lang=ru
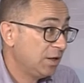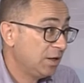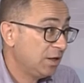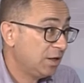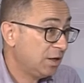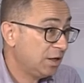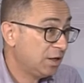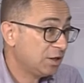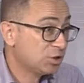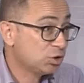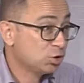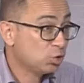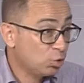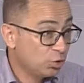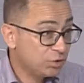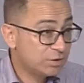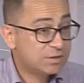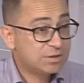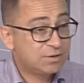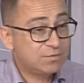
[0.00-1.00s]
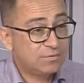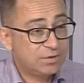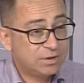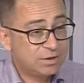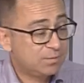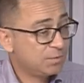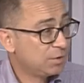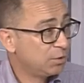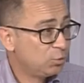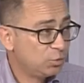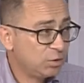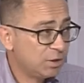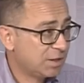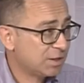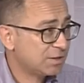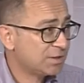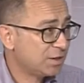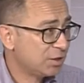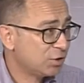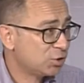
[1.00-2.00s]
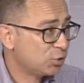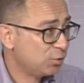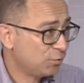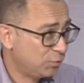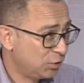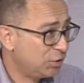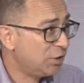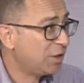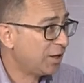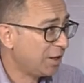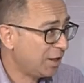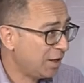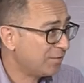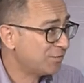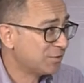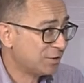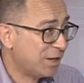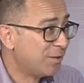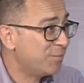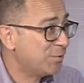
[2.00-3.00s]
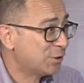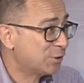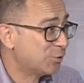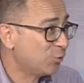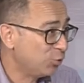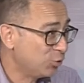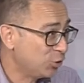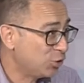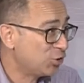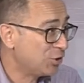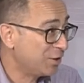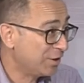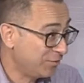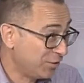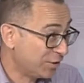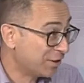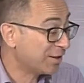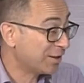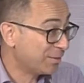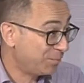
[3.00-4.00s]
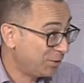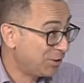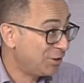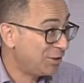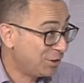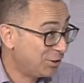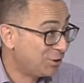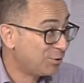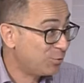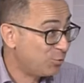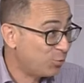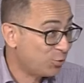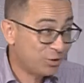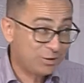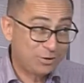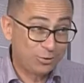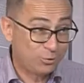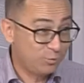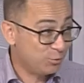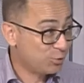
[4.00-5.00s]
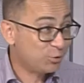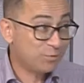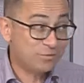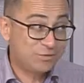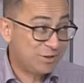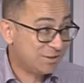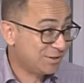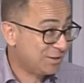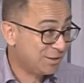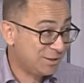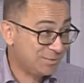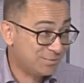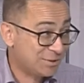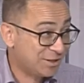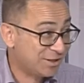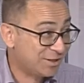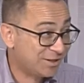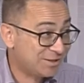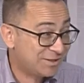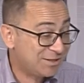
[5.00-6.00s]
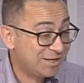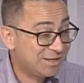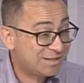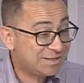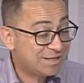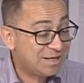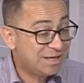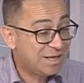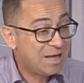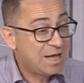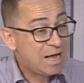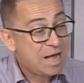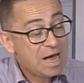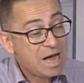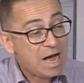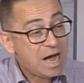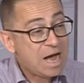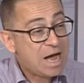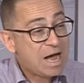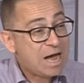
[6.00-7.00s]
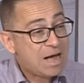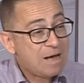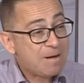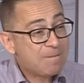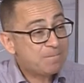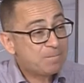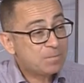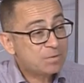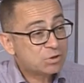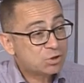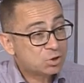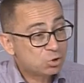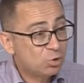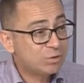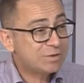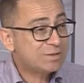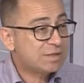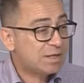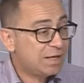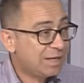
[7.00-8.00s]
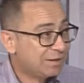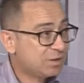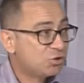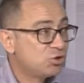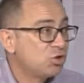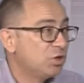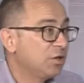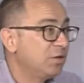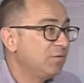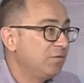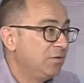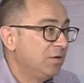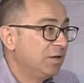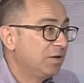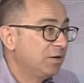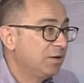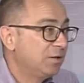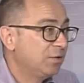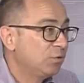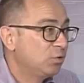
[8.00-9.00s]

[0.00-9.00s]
Э, солнце в этом году доказало, что вот Николаев самый солнечный, наверное, на планете город. Я думаю, что все с этим согласятся. А Солнце – это человек.